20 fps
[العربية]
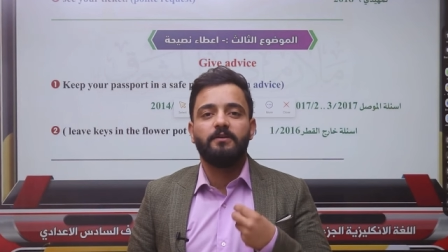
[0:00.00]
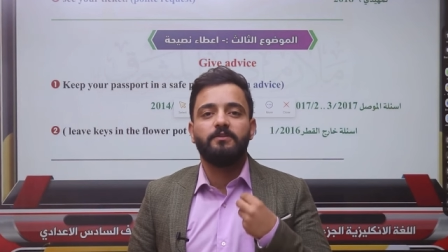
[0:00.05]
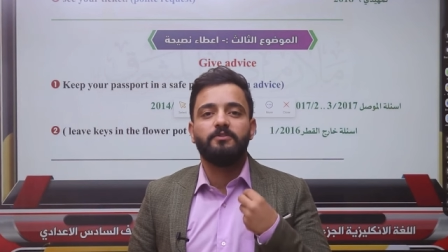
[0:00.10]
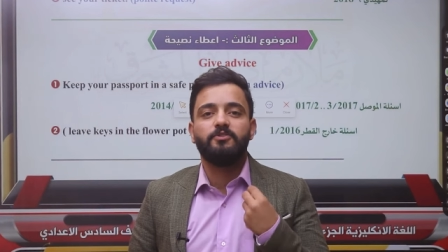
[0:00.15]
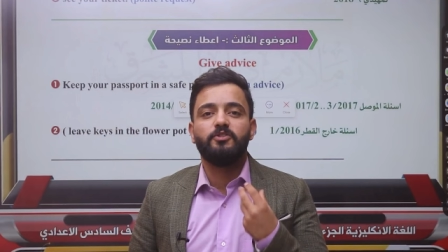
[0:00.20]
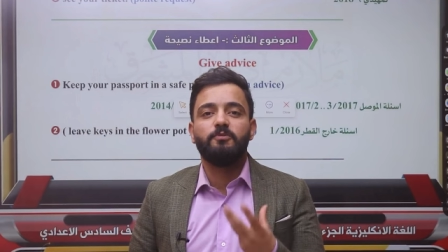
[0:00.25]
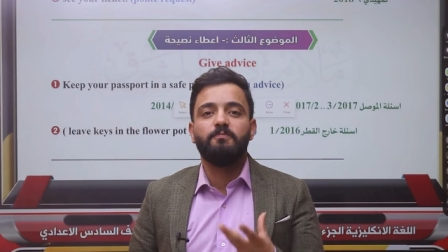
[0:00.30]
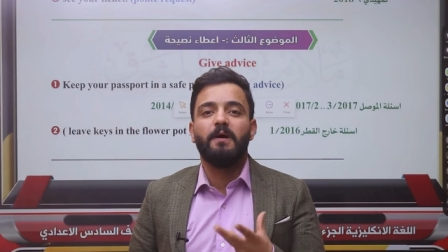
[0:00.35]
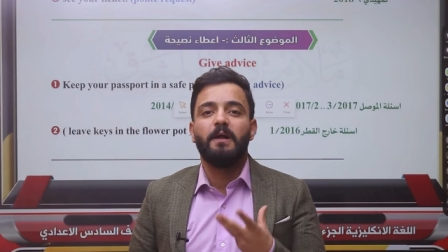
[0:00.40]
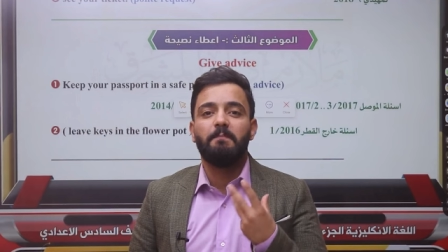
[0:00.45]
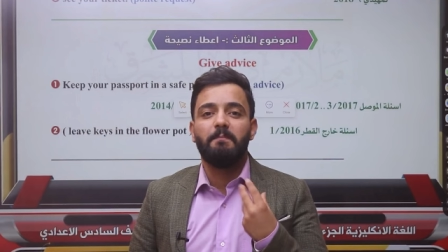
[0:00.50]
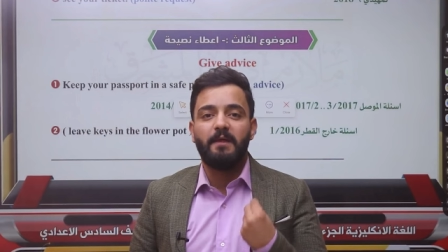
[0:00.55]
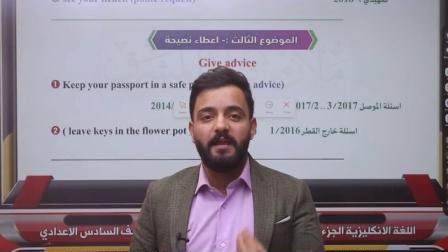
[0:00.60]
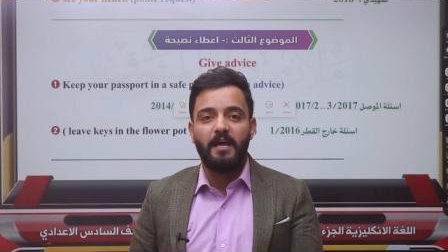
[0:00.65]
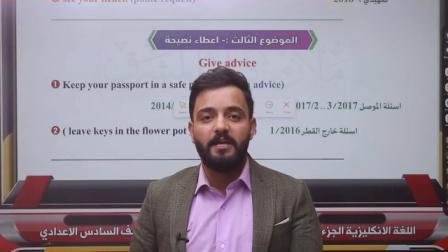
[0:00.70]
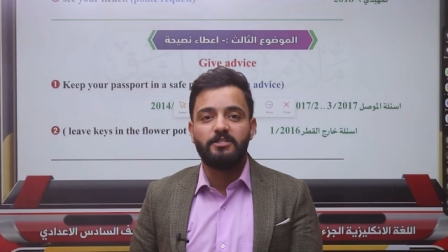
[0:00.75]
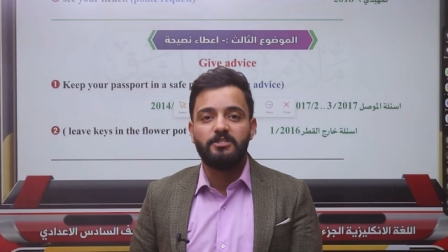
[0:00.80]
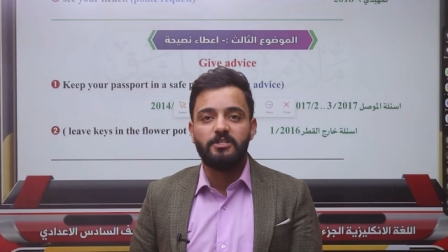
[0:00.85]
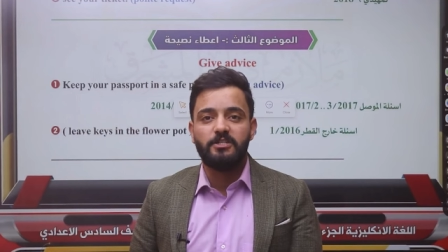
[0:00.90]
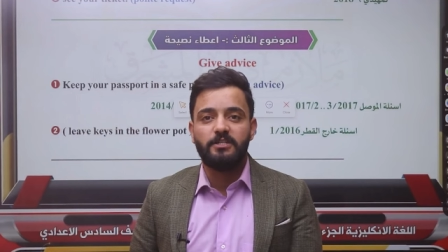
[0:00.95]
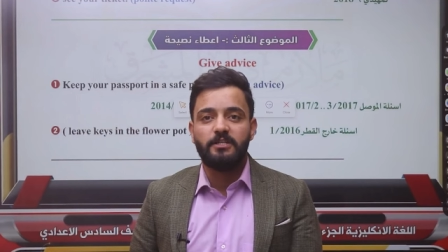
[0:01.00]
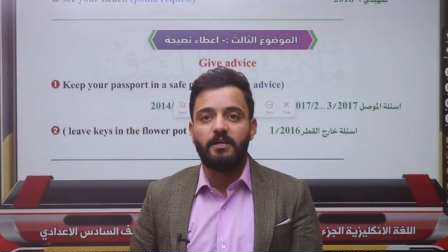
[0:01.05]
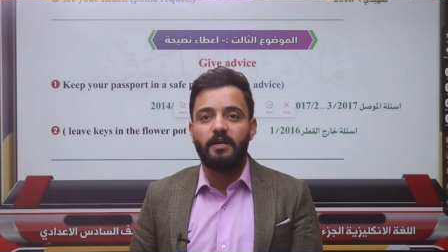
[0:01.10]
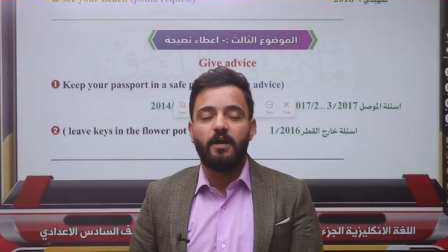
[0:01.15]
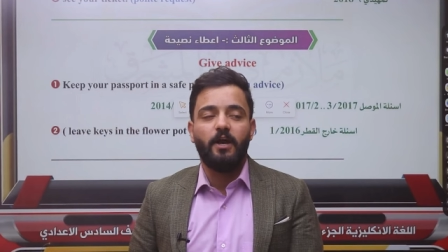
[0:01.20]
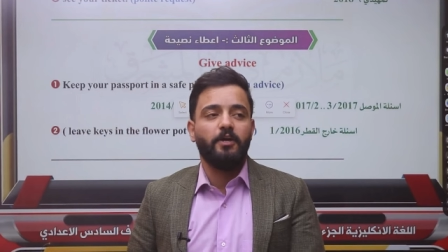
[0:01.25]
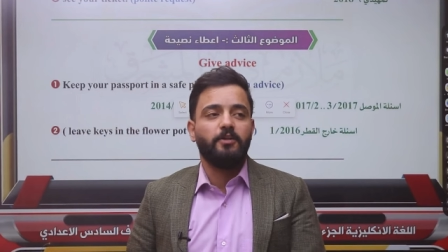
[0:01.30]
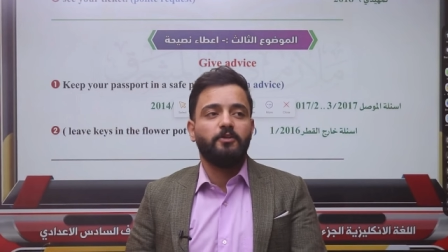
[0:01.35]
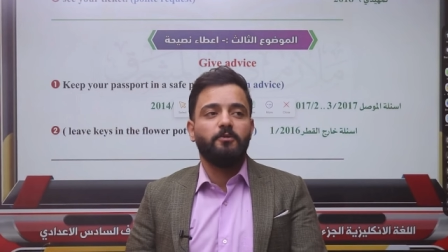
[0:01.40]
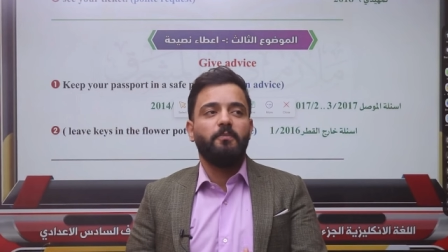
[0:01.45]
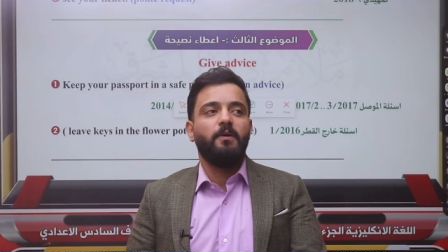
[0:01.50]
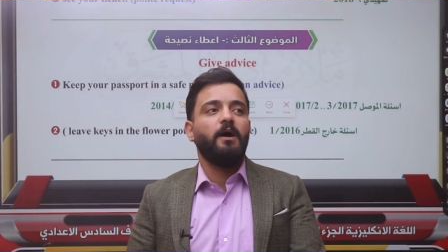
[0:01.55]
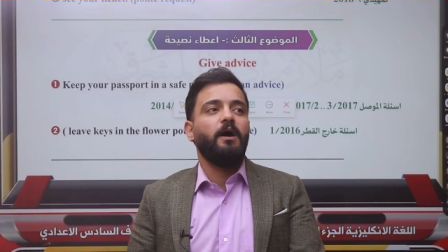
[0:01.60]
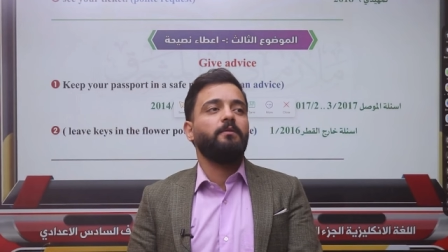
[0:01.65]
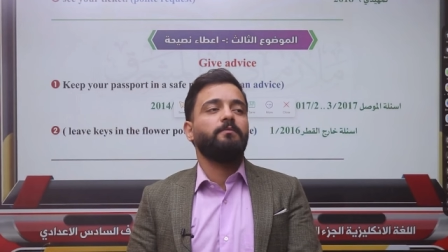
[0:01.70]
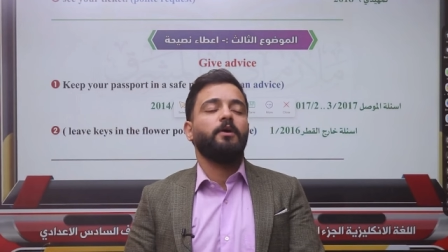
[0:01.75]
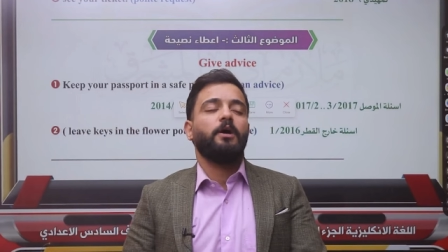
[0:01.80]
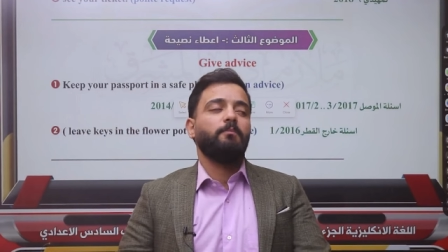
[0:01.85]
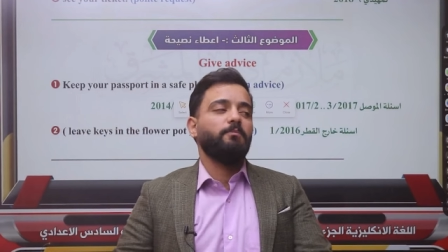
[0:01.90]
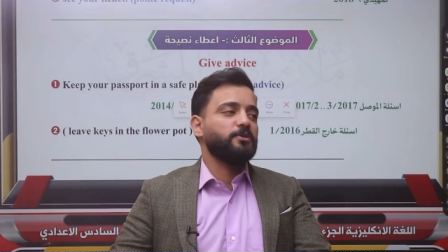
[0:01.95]
جمل منهجيه
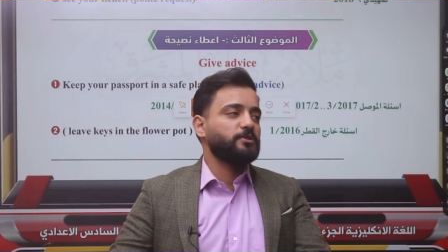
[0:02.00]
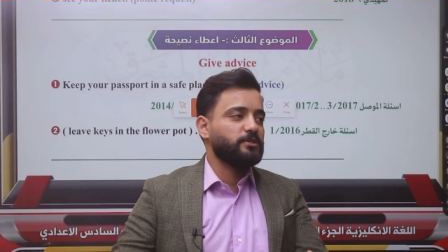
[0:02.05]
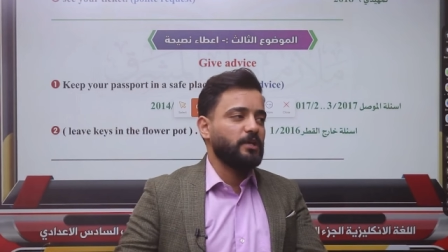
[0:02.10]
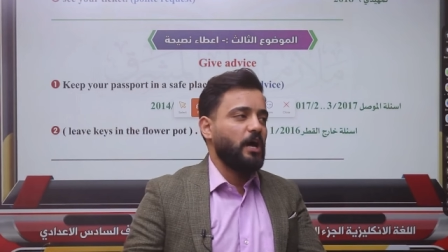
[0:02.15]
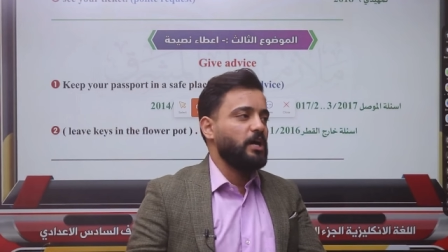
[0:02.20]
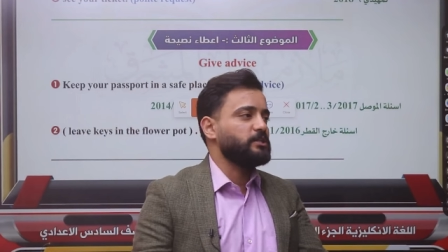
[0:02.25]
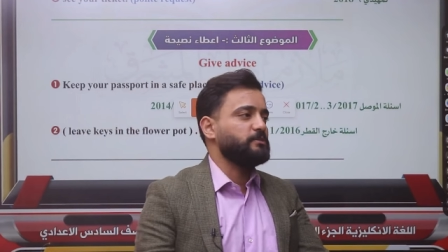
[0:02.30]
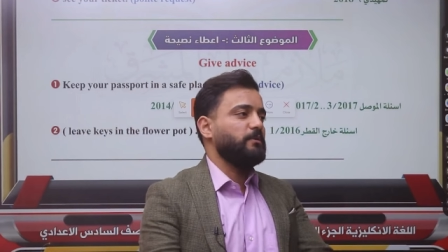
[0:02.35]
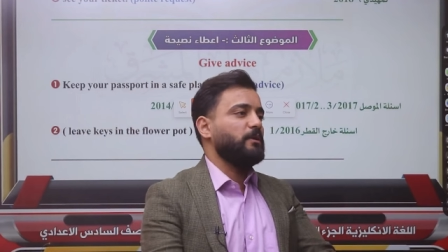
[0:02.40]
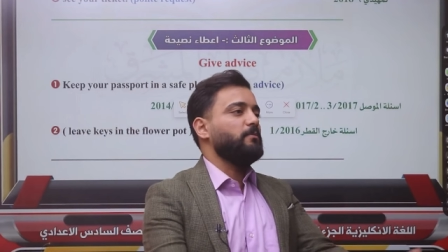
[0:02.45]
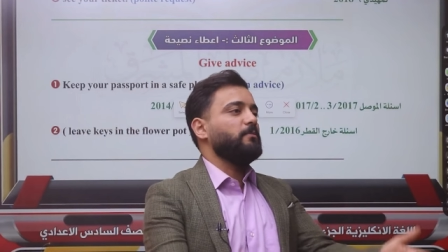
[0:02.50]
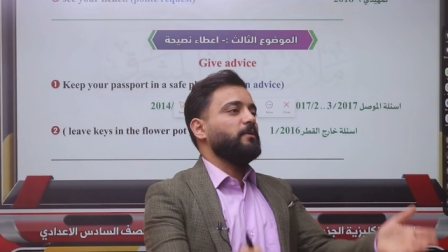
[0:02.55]
احتمال 15%